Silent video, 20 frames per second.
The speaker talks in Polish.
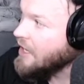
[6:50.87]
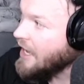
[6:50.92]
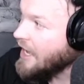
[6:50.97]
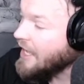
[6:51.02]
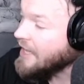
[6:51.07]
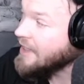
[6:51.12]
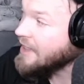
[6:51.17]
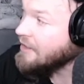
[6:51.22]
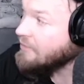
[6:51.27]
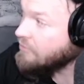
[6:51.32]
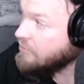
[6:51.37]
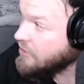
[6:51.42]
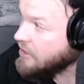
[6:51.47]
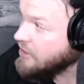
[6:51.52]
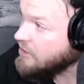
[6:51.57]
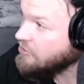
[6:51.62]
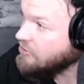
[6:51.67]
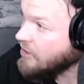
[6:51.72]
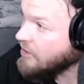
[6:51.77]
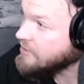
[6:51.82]
A w
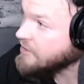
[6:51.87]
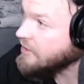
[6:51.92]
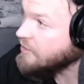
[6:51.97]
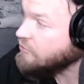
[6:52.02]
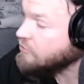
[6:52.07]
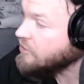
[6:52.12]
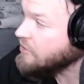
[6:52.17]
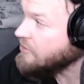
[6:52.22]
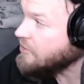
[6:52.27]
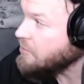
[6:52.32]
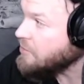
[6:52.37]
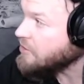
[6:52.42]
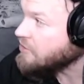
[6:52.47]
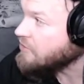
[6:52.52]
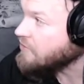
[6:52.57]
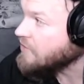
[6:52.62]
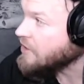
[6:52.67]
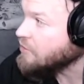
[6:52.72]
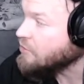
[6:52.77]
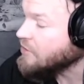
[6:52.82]
tych czasach, w
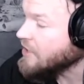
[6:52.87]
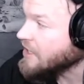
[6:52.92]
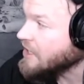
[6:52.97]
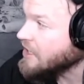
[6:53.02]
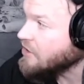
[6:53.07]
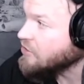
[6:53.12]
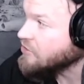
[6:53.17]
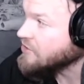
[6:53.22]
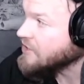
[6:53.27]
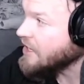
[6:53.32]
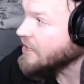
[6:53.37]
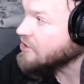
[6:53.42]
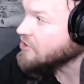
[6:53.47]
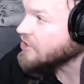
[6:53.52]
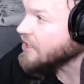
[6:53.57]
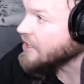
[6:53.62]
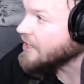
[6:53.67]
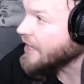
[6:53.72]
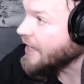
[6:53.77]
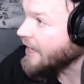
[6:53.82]
XXI wieku, takie
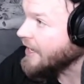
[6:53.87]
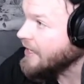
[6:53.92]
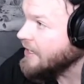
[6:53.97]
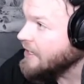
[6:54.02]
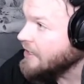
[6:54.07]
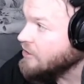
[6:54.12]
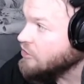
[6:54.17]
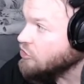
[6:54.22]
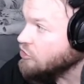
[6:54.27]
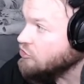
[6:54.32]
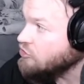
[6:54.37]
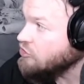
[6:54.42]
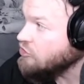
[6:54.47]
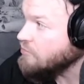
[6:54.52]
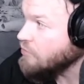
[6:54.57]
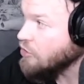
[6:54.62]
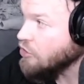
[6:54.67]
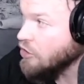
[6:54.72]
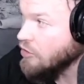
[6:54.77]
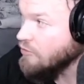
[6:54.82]
oskarżenia to ci
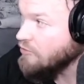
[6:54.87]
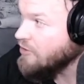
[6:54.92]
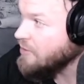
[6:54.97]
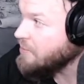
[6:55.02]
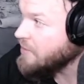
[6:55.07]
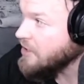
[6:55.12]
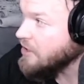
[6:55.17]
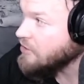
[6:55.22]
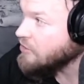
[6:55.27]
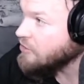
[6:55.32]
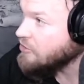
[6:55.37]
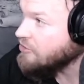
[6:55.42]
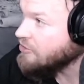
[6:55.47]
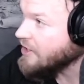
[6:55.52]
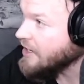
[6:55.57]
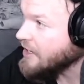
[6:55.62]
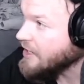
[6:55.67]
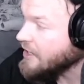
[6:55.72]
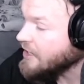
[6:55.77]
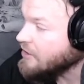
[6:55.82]
mogą wypierdolić
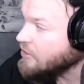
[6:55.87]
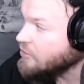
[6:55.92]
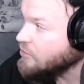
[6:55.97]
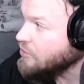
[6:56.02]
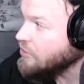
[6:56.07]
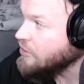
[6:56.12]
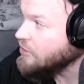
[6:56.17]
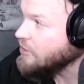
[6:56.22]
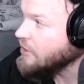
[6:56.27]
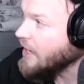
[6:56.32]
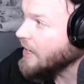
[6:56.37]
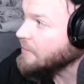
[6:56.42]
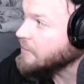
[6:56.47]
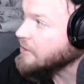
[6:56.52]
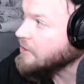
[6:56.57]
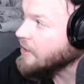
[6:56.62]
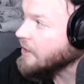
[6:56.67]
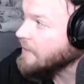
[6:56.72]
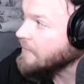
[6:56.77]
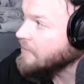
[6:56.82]
karierę do góry
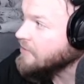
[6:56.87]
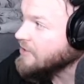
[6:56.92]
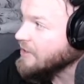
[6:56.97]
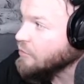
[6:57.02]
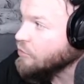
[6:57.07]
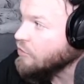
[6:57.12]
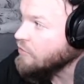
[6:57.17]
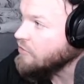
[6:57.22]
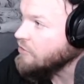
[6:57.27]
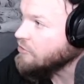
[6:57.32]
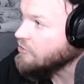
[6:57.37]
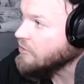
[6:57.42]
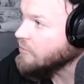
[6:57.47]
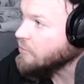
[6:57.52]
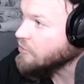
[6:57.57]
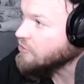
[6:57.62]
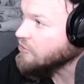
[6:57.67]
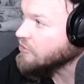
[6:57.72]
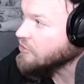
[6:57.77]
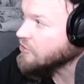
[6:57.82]
nogami, nie? Całkowicie.
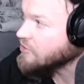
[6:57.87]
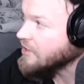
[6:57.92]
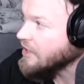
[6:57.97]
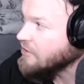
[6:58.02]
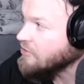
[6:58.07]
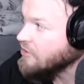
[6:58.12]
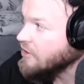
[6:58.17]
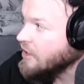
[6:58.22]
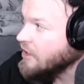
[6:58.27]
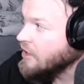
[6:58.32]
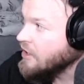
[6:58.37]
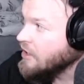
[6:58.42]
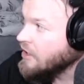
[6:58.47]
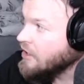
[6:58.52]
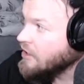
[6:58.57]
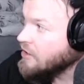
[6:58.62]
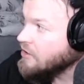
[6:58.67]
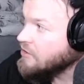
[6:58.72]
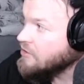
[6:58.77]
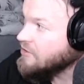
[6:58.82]
może zostać
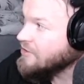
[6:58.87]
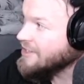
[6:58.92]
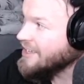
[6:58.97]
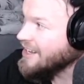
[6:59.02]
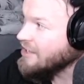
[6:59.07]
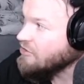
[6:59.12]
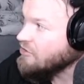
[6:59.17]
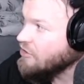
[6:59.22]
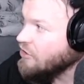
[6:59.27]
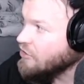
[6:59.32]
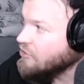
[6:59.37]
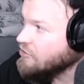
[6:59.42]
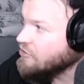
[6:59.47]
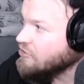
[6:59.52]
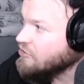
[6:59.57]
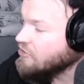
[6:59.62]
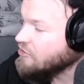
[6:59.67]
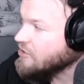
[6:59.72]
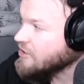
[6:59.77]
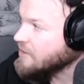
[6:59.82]
skreślony z
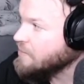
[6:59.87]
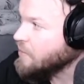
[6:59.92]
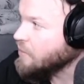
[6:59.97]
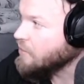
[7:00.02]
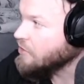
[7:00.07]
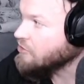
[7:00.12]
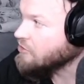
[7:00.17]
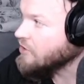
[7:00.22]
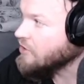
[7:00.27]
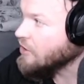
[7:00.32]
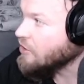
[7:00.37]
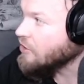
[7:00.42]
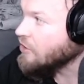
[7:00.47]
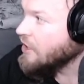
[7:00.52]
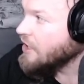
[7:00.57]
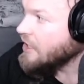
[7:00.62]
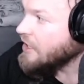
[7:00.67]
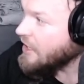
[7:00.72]
życia społecznego.